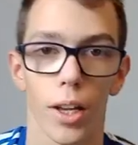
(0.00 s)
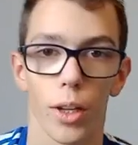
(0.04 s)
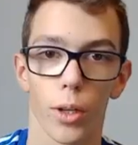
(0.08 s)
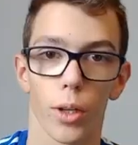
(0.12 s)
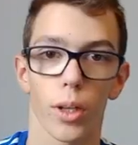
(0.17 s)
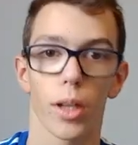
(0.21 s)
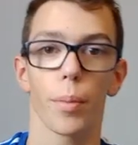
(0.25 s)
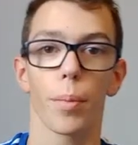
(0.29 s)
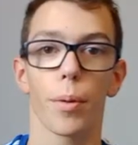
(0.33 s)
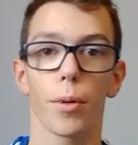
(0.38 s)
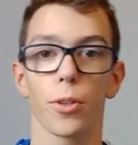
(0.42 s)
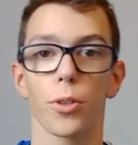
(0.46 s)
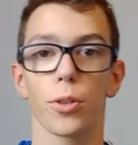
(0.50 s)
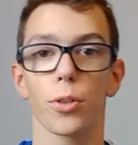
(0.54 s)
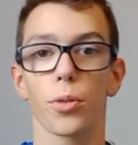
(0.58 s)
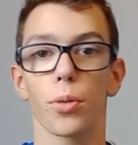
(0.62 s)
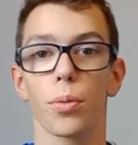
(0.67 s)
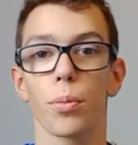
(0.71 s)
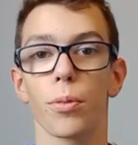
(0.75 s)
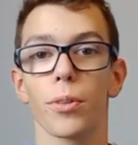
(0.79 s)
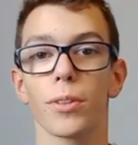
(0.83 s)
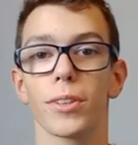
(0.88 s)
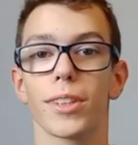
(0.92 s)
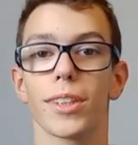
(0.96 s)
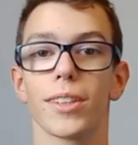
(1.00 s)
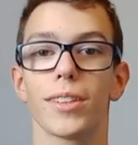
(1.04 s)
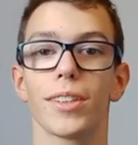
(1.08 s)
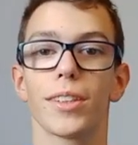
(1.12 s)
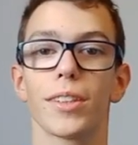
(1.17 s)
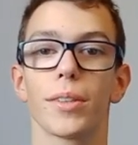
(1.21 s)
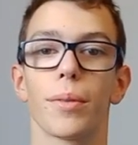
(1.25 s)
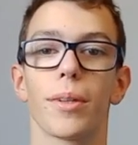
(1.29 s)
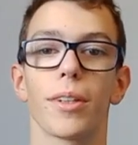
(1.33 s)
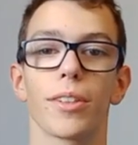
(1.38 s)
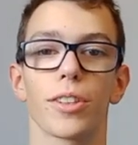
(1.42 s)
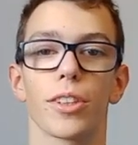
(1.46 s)
Yo les potes, tout le monde, c'est
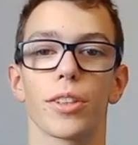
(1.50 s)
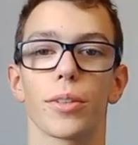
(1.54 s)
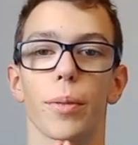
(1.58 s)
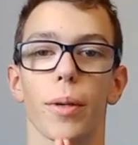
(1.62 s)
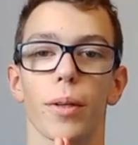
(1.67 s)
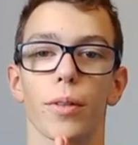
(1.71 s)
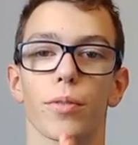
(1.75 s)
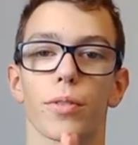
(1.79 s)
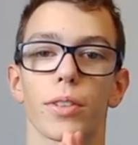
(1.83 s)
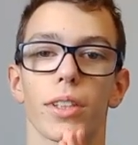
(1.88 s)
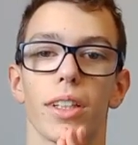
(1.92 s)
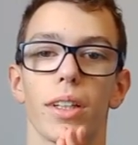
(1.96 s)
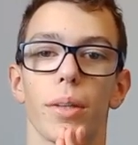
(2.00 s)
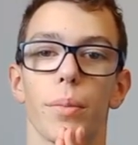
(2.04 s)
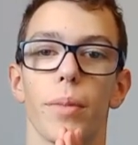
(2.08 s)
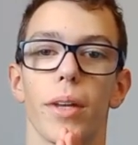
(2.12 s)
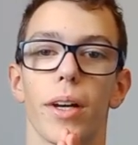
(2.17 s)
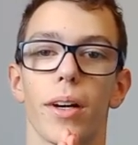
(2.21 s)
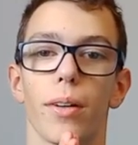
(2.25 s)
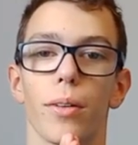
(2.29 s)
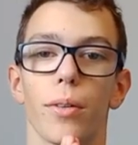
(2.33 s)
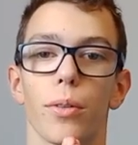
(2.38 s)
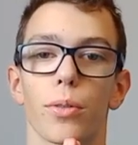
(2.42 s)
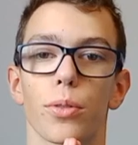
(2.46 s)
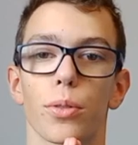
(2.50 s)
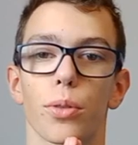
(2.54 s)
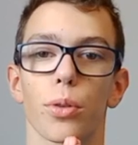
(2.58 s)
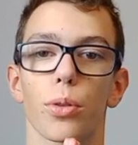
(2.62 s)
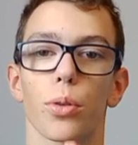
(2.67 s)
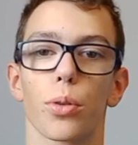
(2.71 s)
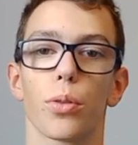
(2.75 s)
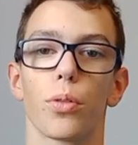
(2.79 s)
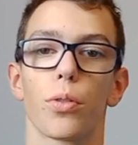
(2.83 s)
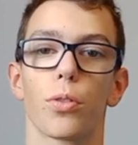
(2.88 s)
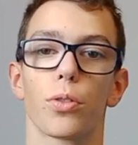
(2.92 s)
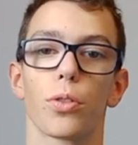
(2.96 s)
Tisma, j'espère que vous allez bien. On se
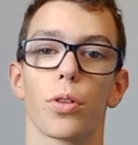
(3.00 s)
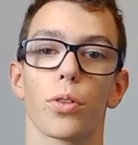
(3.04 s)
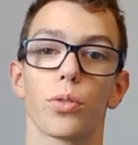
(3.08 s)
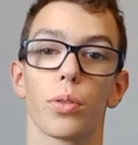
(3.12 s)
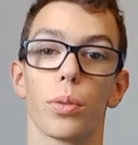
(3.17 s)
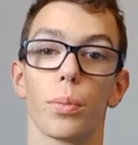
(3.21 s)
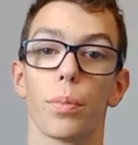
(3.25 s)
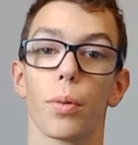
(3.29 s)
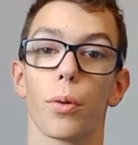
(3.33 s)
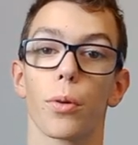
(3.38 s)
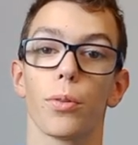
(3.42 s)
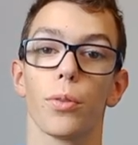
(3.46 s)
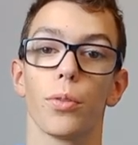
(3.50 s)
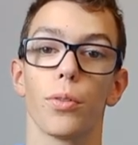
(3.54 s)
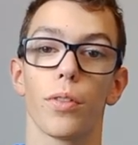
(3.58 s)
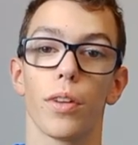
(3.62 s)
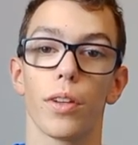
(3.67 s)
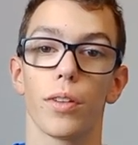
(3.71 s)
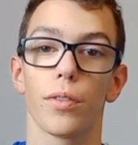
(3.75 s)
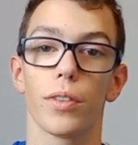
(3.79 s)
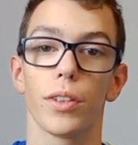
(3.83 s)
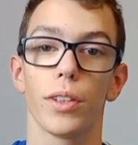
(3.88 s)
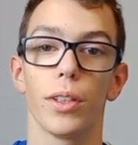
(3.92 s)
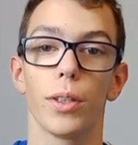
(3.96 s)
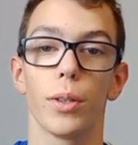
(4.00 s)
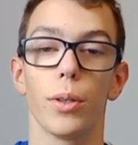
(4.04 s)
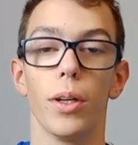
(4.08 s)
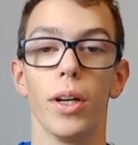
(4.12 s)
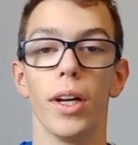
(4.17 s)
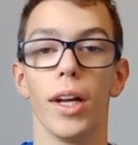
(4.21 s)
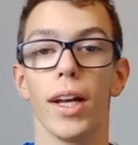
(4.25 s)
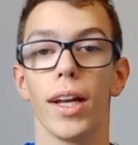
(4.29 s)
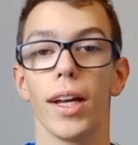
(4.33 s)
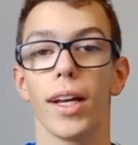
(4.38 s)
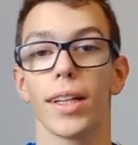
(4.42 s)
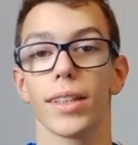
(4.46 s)
retrouve aujourd'hui pour une nouvelle
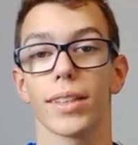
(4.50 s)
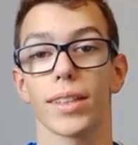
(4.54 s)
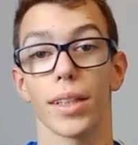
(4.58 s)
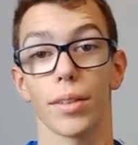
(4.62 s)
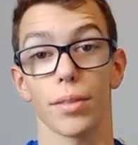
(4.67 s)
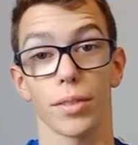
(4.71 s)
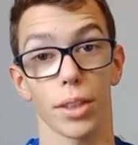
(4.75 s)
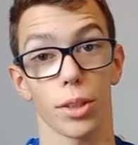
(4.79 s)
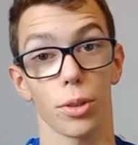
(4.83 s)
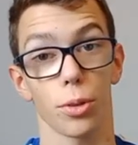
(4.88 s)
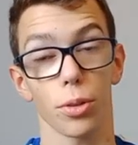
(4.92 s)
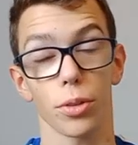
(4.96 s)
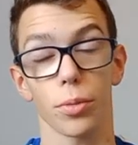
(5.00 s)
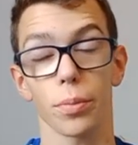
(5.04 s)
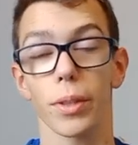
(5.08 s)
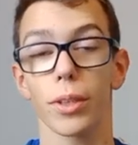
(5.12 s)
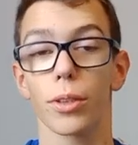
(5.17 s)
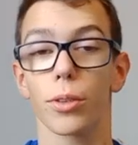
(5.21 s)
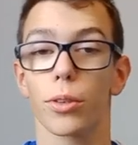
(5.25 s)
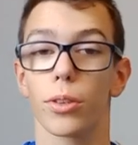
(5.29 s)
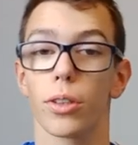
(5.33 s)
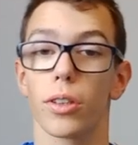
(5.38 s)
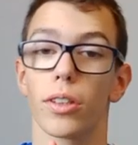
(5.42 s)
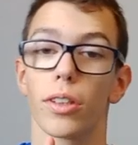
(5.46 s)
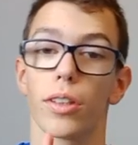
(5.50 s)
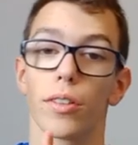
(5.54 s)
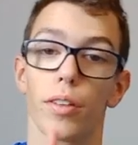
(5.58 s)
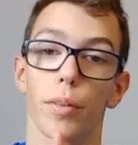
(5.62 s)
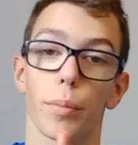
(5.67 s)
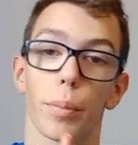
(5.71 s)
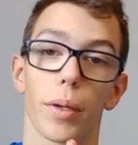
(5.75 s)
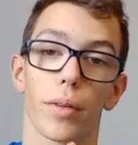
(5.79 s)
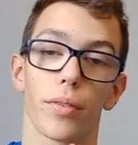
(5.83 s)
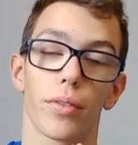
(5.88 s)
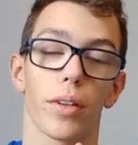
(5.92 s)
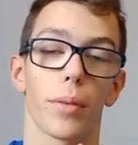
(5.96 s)
vidéo. Ça faisait deux semaines qu'on n'en avait
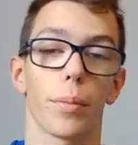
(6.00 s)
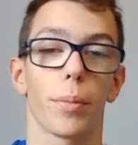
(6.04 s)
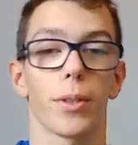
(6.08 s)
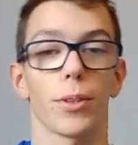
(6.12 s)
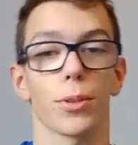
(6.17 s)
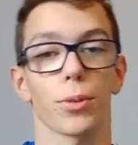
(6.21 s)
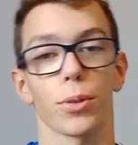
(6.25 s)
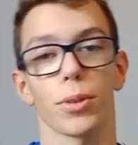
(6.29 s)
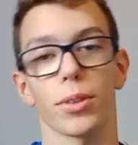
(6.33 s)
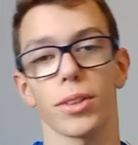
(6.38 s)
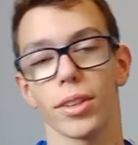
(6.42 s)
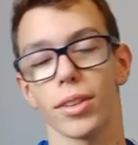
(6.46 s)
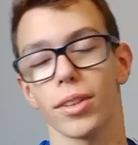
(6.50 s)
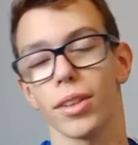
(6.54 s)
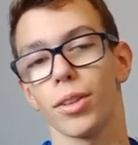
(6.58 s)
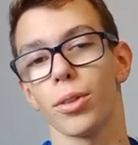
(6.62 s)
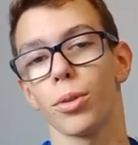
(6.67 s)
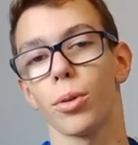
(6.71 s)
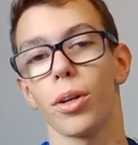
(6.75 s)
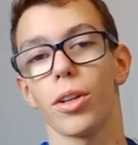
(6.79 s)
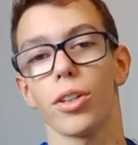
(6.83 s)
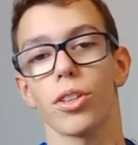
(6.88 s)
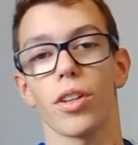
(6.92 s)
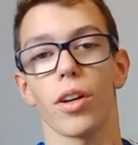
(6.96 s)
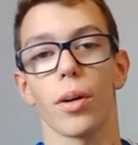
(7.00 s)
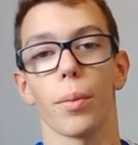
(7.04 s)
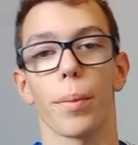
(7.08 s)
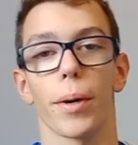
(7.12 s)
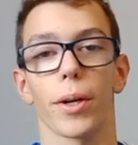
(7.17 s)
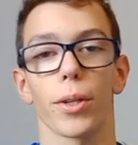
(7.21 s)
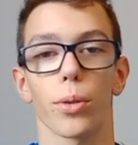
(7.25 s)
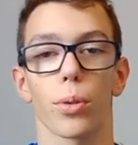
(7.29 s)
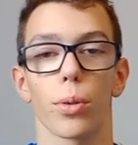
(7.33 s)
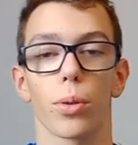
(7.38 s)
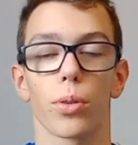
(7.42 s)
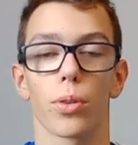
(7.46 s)
pas fait parce que c'était Noël, j'avais
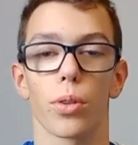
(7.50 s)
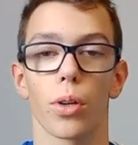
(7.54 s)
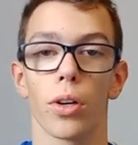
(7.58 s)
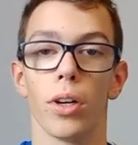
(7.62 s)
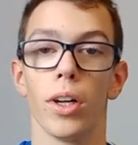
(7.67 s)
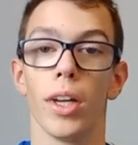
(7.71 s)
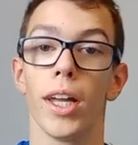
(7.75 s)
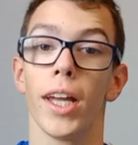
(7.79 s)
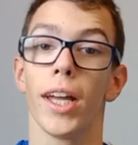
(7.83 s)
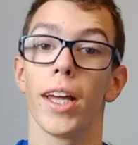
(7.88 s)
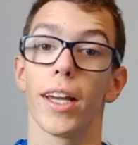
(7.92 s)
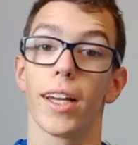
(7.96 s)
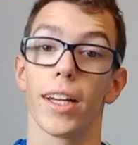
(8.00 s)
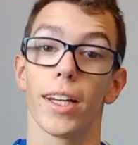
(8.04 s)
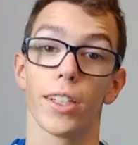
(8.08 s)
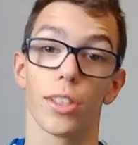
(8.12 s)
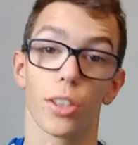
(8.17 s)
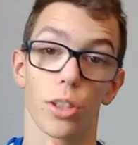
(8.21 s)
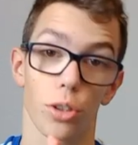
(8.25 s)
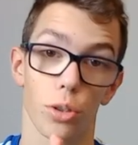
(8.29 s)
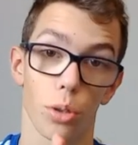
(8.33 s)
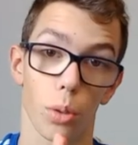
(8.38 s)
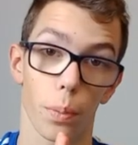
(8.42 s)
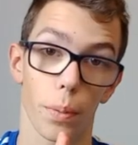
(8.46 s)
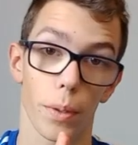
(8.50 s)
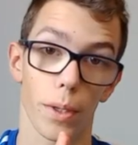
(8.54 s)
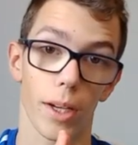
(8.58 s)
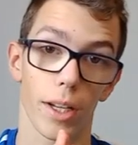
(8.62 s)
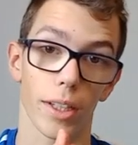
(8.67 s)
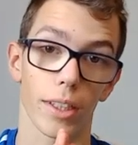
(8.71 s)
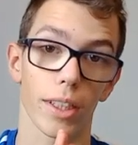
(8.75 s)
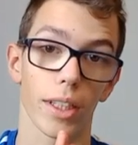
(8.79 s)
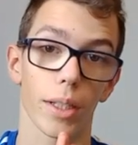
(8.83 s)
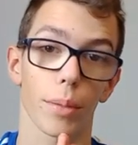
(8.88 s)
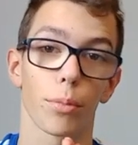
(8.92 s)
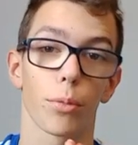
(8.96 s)
pas trop le temps et j'ai chopé
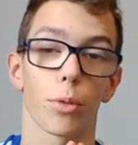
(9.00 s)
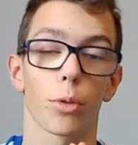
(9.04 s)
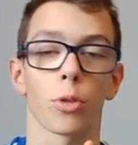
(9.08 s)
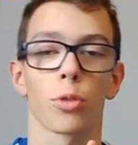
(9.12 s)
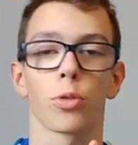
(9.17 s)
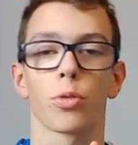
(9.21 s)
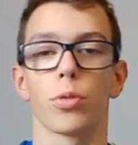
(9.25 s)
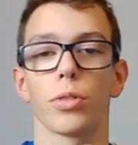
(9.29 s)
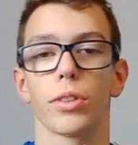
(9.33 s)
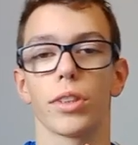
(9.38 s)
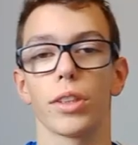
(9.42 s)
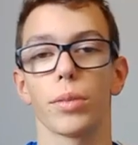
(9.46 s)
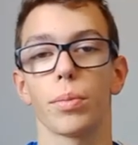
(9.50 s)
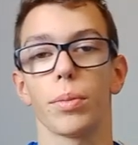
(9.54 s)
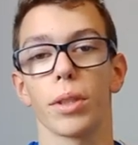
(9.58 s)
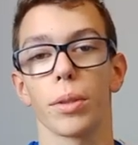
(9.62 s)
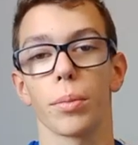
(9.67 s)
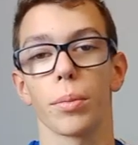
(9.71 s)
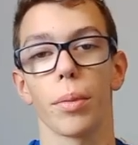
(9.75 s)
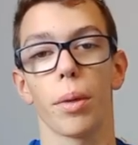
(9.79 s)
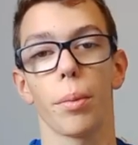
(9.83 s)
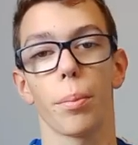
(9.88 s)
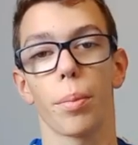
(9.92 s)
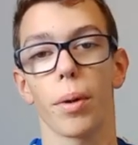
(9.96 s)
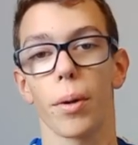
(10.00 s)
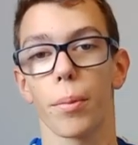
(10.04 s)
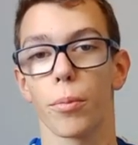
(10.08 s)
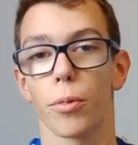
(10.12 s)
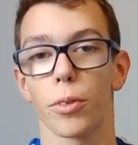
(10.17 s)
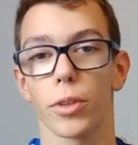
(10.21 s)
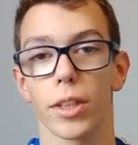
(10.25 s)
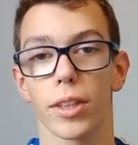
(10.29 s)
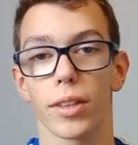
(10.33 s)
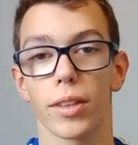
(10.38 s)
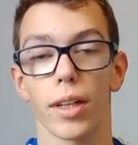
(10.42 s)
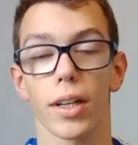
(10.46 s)
la grippe donc je vous explique même pas
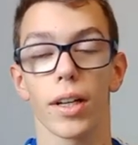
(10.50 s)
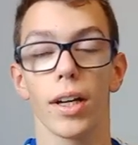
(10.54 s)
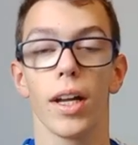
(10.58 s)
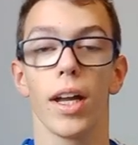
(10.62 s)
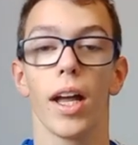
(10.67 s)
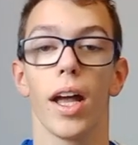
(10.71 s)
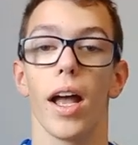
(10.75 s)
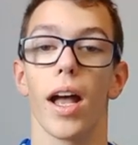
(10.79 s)
mon état.